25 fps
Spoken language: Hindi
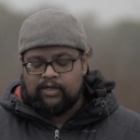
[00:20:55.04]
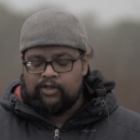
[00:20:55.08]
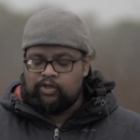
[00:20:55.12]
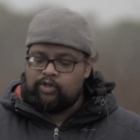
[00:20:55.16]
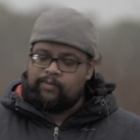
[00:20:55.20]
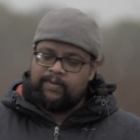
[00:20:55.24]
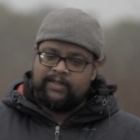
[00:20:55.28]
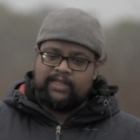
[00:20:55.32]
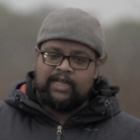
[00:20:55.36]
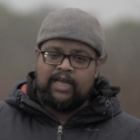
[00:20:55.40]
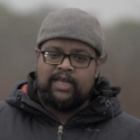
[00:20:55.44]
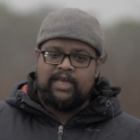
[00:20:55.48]

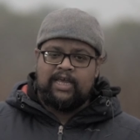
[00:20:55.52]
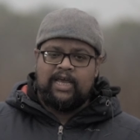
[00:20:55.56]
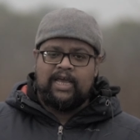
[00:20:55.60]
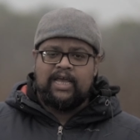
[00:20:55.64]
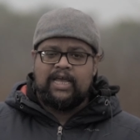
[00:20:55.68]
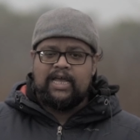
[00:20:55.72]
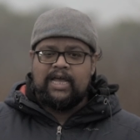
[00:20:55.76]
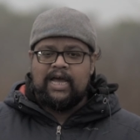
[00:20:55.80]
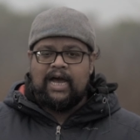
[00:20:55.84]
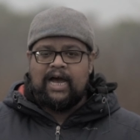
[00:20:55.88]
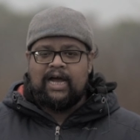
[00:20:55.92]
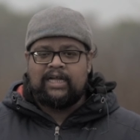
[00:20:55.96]
तो बताइए
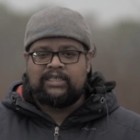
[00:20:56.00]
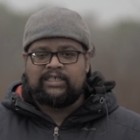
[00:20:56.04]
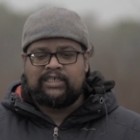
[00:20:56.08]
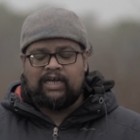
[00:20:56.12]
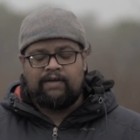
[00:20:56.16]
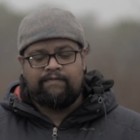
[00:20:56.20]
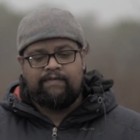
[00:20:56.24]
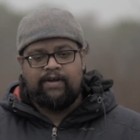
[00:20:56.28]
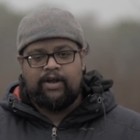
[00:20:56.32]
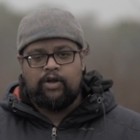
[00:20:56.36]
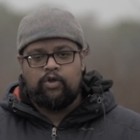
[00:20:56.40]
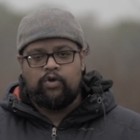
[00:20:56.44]
आज
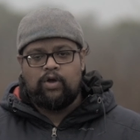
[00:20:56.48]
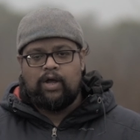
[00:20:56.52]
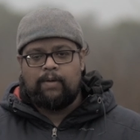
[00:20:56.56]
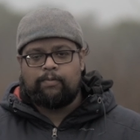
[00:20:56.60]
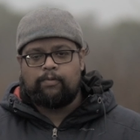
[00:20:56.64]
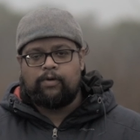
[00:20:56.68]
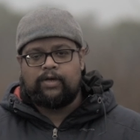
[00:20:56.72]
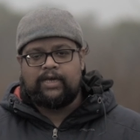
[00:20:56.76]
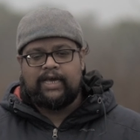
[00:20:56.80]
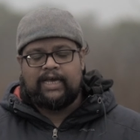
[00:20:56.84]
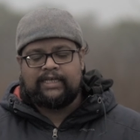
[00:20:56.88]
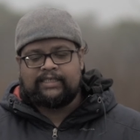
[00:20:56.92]
का वीडियो
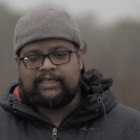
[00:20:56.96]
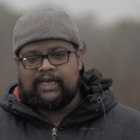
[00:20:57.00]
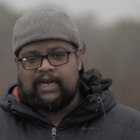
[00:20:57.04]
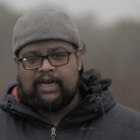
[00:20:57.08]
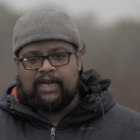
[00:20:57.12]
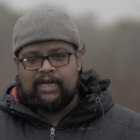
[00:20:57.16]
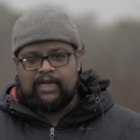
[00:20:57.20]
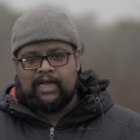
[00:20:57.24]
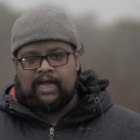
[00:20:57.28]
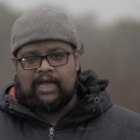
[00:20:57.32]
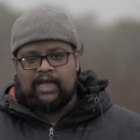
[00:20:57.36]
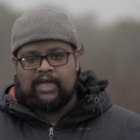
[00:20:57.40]
आपको कैसा
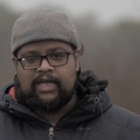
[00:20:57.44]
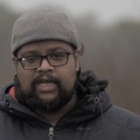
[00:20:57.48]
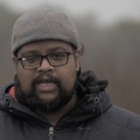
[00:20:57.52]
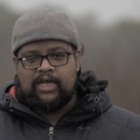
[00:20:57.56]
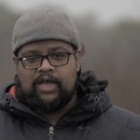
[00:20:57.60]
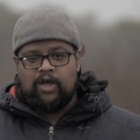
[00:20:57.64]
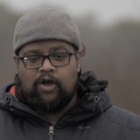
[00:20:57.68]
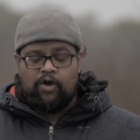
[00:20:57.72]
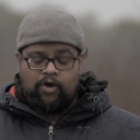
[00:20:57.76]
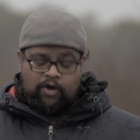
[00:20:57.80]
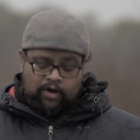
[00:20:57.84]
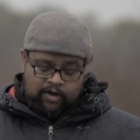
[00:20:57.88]
लगा
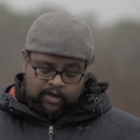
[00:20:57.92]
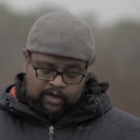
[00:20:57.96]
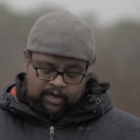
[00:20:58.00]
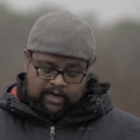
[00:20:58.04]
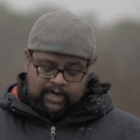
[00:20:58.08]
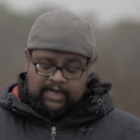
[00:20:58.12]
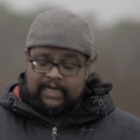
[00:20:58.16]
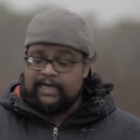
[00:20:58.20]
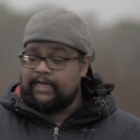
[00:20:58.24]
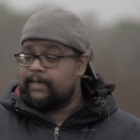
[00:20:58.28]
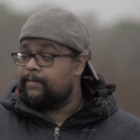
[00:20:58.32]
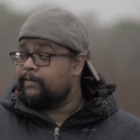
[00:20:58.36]

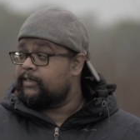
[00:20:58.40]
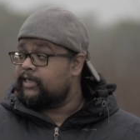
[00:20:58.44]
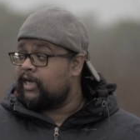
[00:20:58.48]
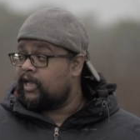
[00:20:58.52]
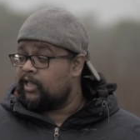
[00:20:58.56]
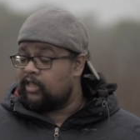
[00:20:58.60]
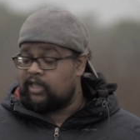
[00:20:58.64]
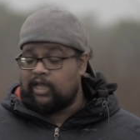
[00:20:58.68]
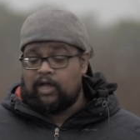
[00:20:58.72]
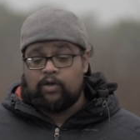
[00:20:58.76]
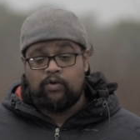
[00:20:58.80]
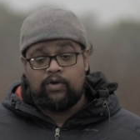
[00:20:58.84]
और
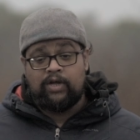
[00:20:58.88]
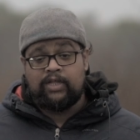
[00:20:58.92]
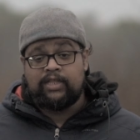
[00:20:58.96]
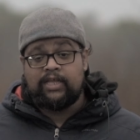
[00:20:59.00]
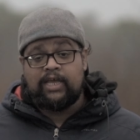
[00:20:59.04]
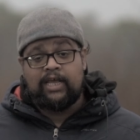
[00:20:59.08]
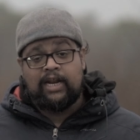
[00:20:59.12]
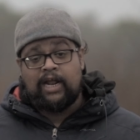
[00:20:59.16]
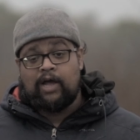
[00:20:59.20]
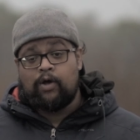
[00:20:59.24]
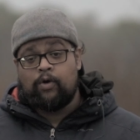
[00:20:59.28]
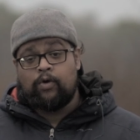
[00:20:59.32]
जानता हूँ
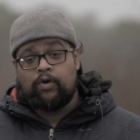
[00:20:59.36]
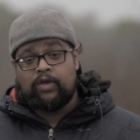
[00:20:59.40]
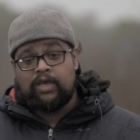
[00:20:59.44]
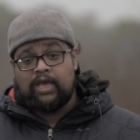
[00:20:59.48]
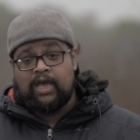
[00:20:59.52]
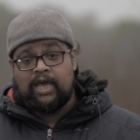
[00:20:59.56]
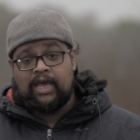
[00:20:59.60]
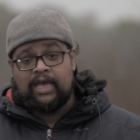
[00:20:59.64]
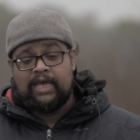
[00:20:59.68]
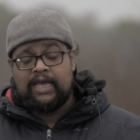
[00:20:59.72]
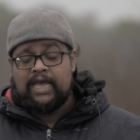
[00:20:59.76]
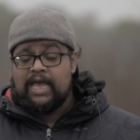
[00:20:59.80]
अंधेरा हो
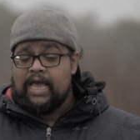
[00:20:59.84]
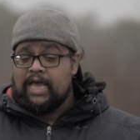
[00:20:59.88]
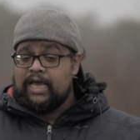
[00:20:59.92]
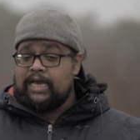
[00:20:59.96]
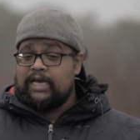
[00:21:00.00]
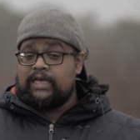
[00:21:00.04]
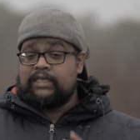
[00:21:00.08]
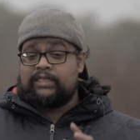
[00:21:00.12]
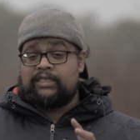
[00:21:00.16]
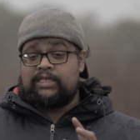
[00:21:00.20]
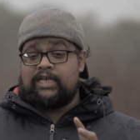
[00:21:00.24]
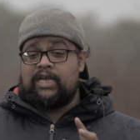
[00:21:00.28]
गया है
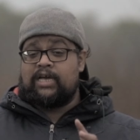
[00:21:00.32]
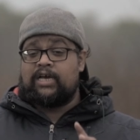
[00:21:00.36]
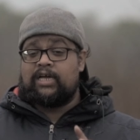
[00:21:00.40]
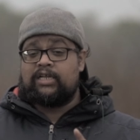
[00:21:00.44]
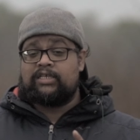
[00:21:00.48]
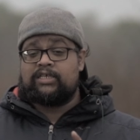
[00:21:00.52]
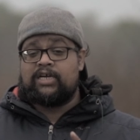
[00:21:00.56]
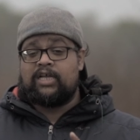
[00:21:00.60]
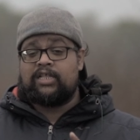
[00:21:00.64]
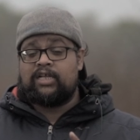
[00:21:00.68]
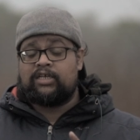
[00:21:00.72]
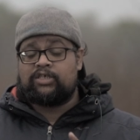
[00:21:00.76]
इससे अगर
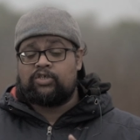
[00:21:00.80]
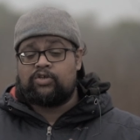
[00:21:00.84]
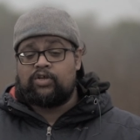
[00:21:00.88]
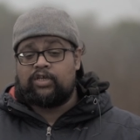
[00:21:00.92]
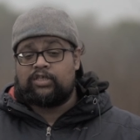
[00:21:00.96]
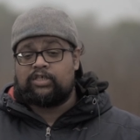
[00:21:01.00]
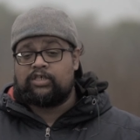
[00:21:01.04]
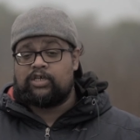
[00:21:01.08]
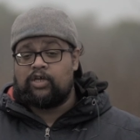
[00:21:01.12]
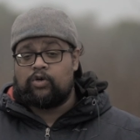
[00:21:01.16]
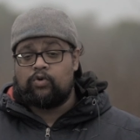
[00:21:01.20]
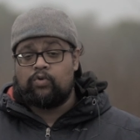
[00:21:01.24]
ज़्यादा
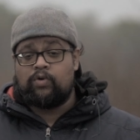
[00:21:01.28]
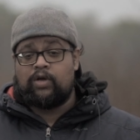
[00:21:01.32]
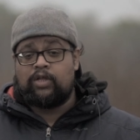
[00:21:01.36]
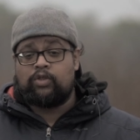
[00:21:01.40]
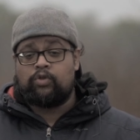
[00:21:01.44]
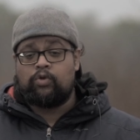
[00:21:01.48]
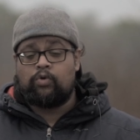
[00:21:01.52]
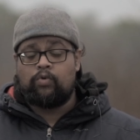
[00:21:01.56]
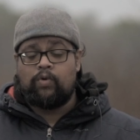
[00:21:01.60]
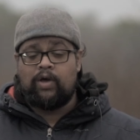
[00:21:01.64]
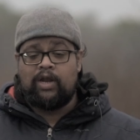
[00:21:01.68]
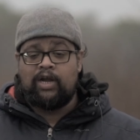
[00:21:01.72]
स्ट्रेच करूँगा
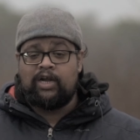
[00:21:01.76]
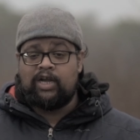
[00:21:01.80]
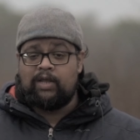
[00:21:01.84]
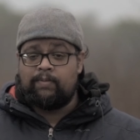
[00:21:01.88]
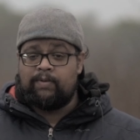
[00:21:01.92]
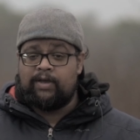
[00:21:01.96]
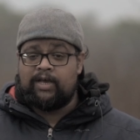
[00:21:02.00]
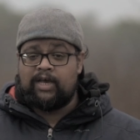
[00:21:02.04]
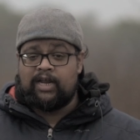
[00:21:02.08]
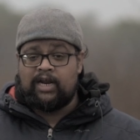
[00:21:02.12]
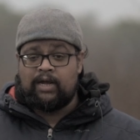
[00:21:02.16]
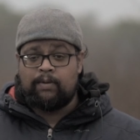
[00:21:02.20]
तो क्वालिटी
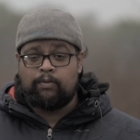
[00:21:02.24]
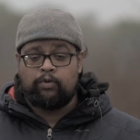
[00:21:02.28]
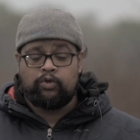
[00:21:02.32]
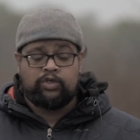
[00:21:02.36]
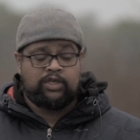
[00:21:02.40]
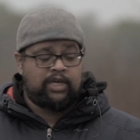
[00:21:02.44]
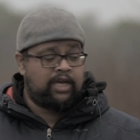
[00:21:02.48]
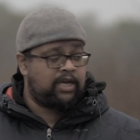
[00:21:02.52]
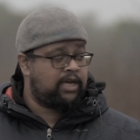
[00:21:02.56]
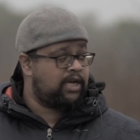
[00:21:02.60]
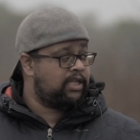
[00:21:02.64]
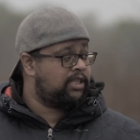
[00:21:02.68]
भी ख़राब हो
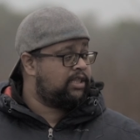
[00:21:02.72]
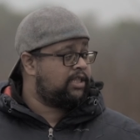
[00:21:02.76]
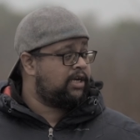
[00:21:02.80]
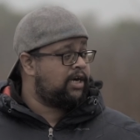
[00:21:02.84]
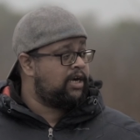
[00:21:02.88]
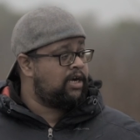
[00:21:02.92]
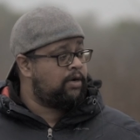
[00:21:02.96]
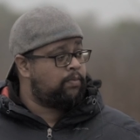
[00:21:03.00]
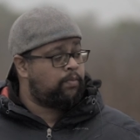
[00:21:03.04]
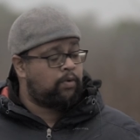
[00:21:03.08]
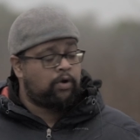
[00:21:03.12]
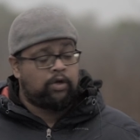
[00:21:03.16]
जाएगा
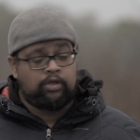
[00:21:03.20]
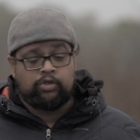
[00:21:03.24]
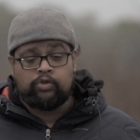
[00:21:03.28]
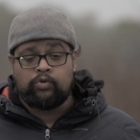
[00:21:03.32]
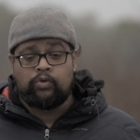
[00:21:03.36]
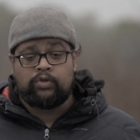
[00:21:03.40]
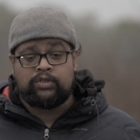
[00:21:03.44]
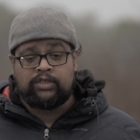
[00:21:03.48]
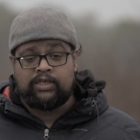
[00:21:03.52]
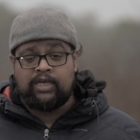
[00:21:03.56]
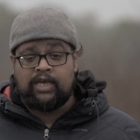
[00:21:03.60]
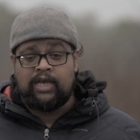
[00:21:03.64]
ठंड बहुत
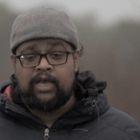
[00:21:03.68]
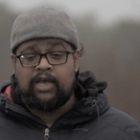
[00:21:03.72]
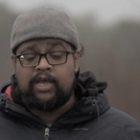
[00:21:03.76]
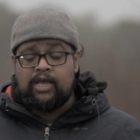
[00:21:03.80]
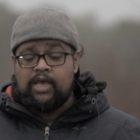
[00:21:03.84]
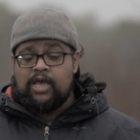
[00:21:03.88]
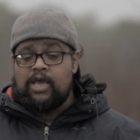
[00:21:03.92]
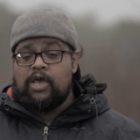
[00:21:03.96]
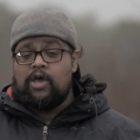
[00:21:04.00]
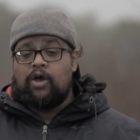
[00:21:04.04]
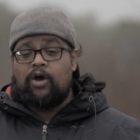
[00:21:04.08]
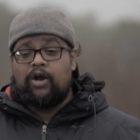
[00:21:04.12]
ज़ोर से है
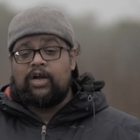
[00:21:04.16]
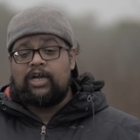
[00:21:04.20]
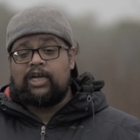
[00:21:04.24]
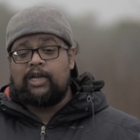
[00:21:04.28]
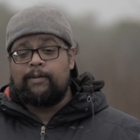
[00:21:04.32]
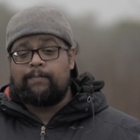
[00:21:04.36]
और